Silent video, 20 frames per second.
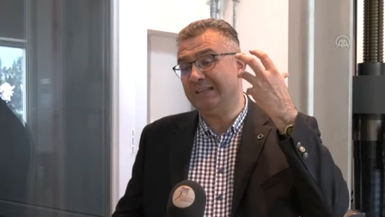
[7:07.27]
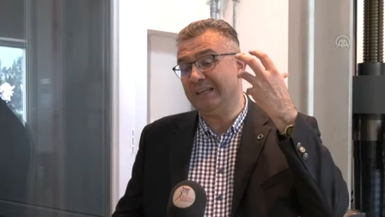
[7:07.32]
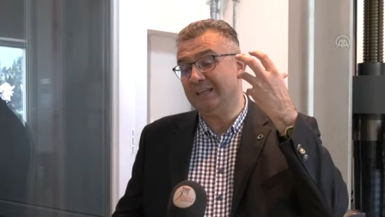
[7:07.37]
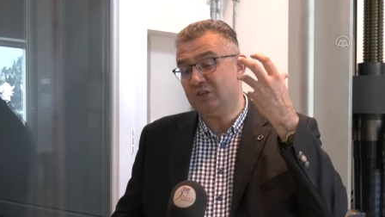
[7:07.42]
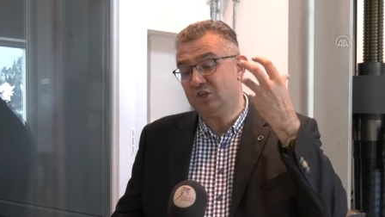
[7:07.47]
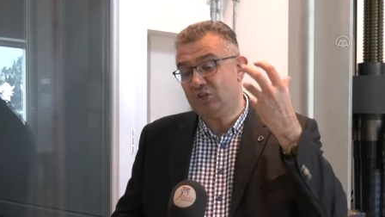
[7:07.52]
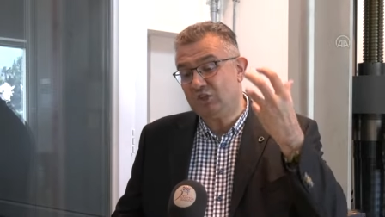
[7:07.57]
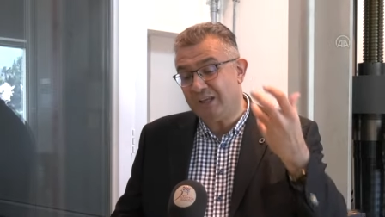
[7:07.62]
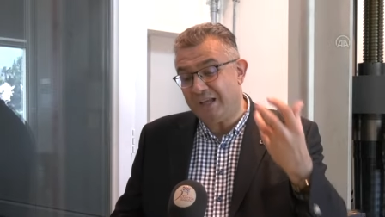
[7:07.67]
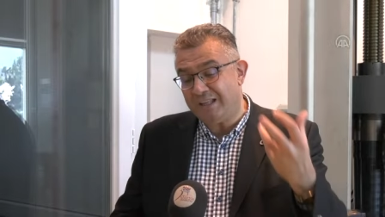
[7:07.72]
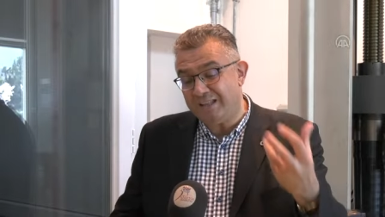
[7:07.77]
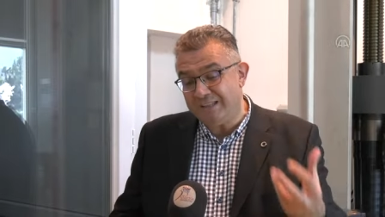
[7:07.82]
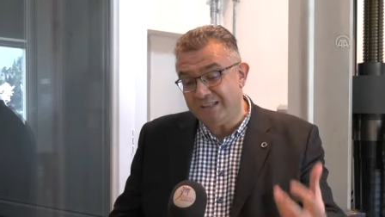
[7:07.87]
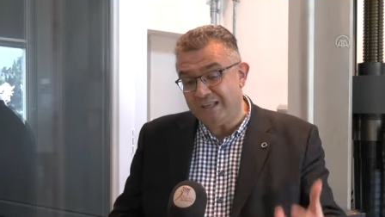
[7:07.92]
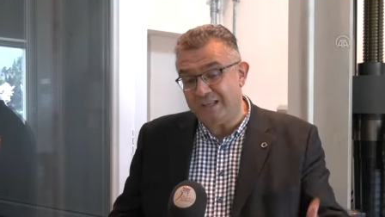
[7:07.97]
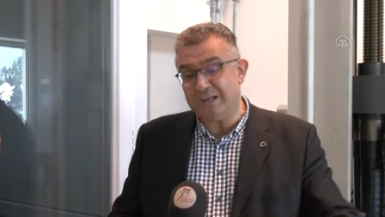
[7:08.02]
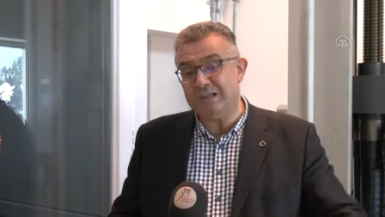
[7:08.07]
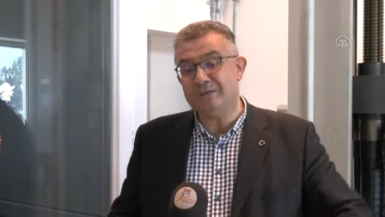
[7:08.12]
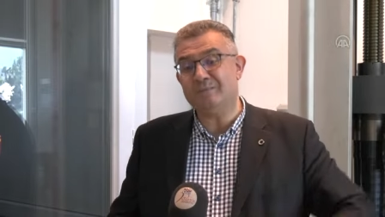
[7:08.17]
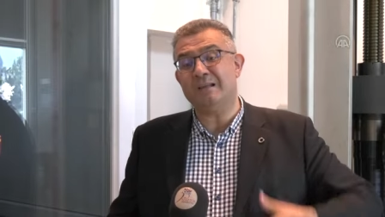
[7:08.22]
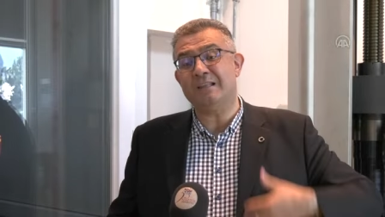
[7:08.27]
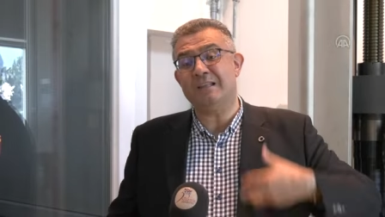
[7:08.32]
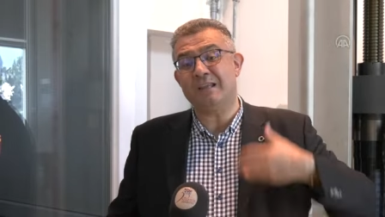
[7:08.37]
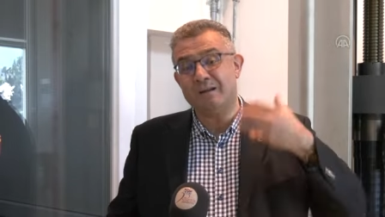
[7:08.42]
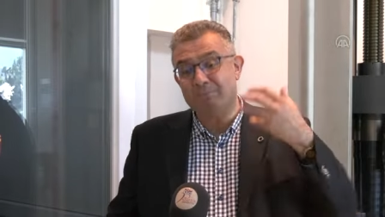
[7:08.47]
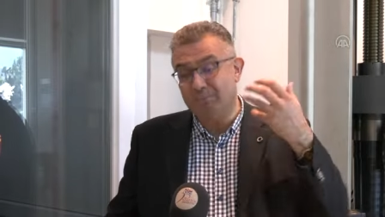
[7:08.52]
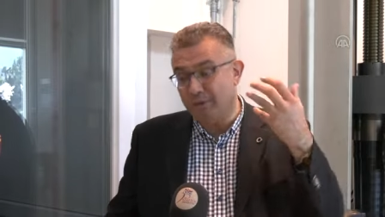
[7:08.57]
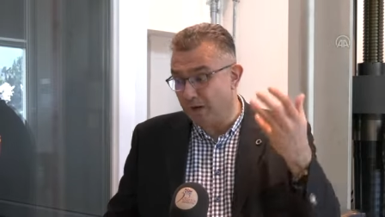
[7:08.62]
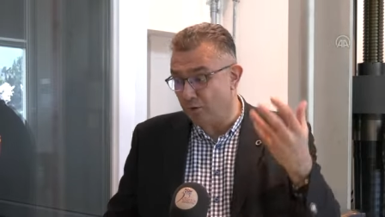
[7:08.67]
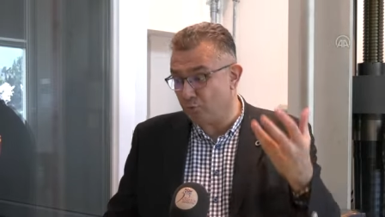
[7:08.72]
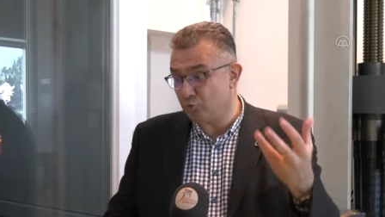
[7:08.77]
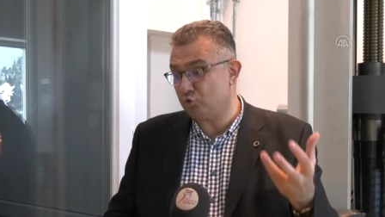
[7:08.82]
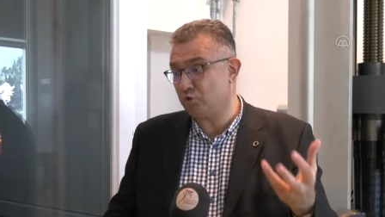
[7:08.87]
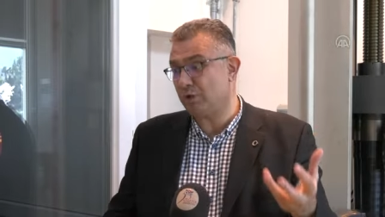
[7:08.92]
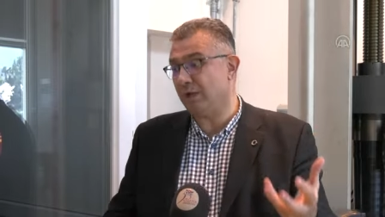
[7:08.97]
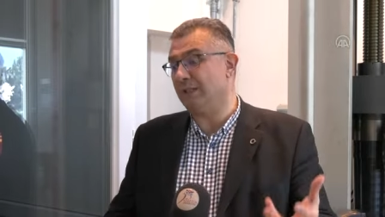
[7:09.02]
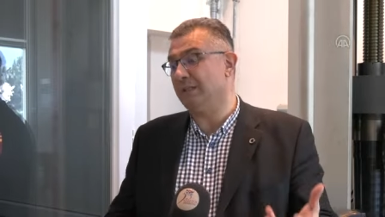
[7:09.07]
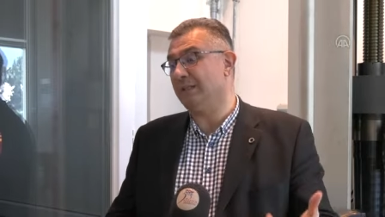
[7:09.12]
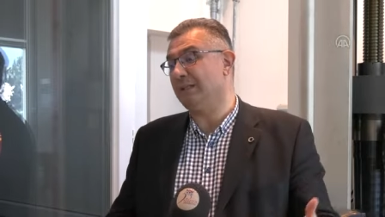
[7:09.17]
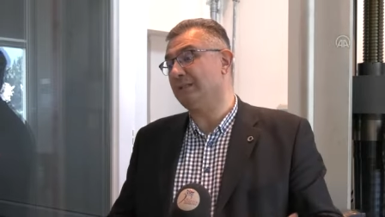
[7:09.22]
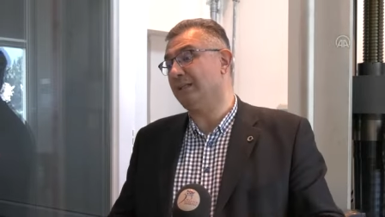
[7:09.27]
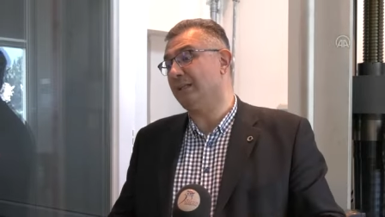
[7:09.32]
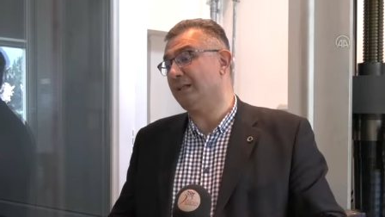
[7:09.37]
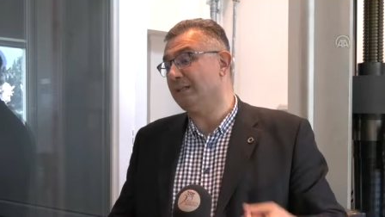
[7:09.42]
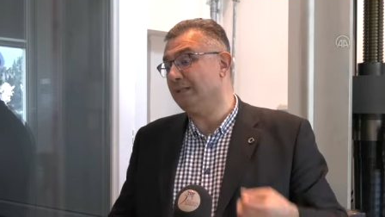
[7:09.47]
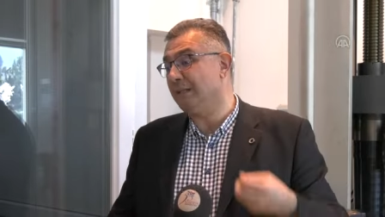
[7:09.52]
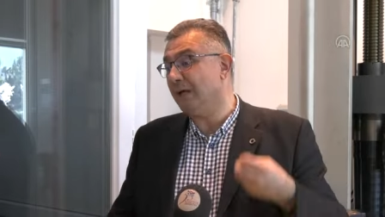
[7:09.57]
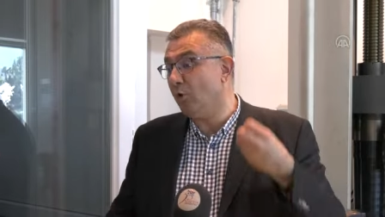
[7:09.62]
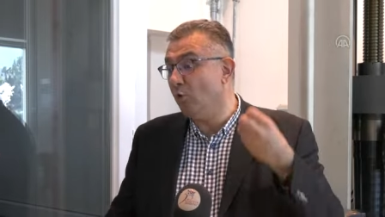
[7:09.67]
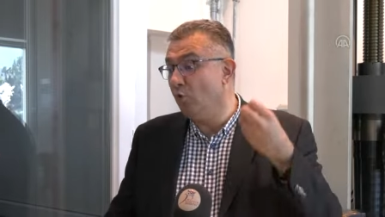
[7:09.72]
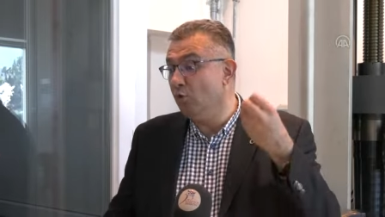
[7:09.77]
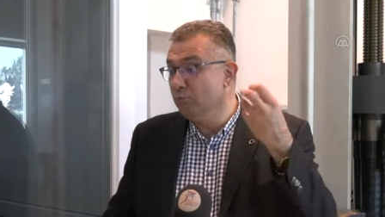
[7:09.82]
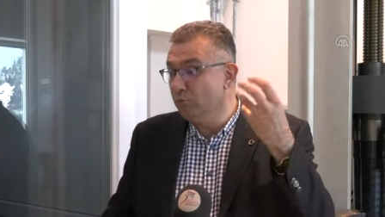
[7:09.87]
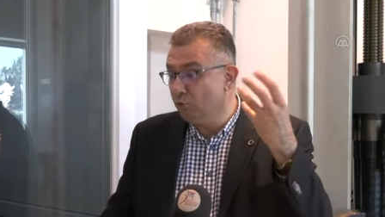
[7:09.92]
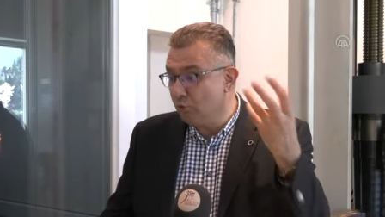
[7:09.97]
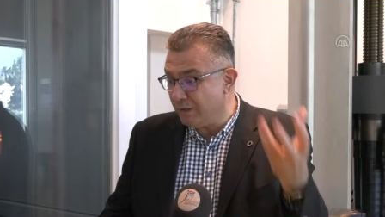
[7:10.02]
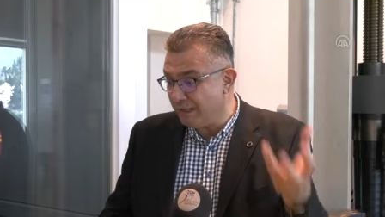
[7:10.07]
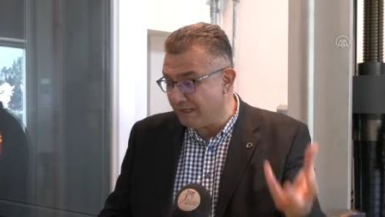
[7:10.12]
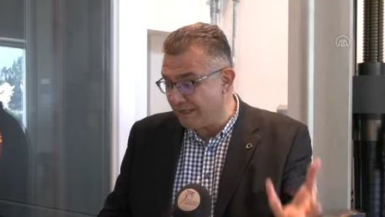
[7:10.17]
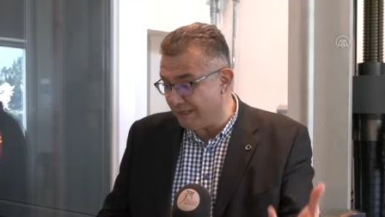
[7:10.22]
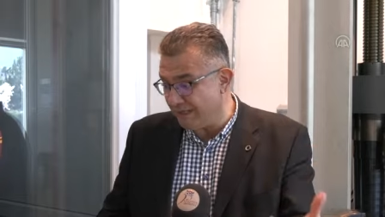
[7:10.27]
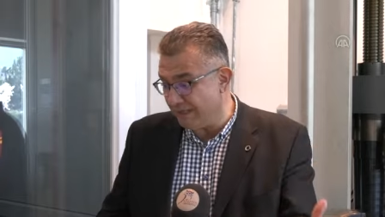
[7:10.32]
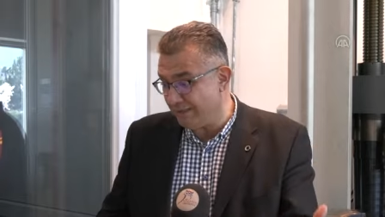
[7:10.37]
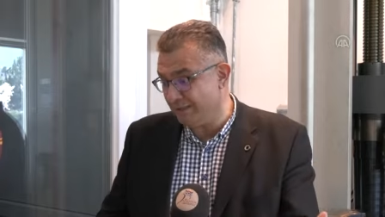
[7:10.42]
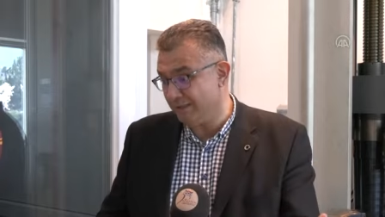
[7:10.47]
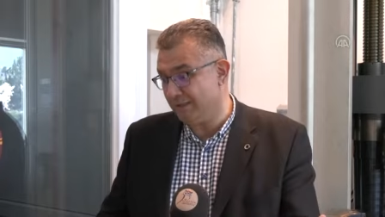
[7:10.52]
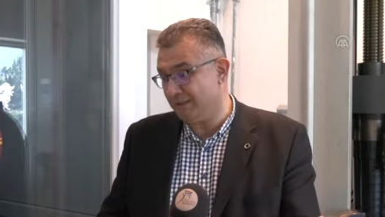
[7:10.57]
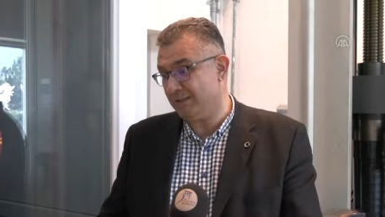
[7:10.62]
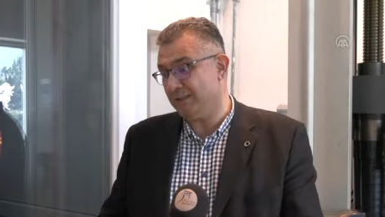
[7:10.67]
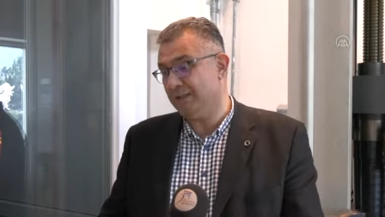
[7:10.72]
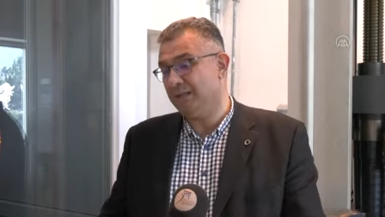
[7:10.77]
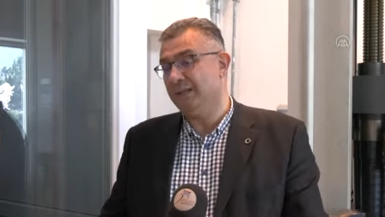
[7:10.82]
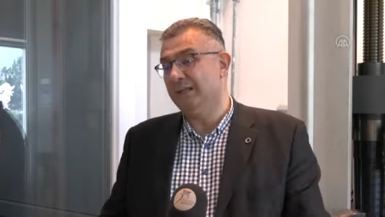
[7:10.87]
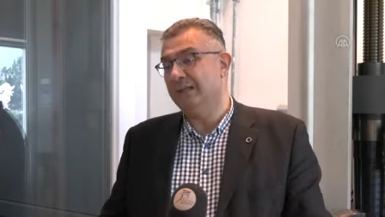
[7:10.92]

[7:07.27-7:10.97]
değişken gerilmelere maruz kaldıklarında ömürleri nedir?